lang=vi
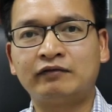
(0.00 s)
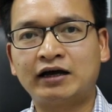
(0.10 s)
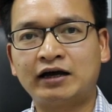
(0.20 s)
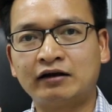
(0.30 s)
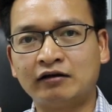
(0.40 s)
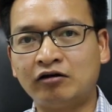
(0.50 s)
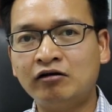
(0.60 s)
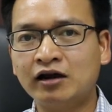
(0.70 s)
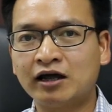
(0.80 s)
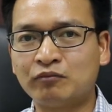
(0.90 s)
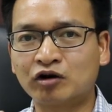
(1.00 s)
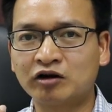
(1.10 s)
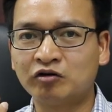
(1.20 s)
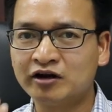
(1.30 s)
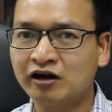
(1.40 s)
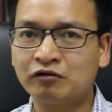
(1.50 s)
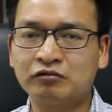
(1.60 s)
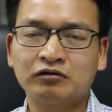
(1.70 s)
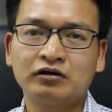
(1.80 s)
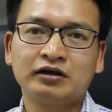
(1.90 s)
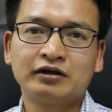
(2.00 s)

Và đó là một cái nỗi đau.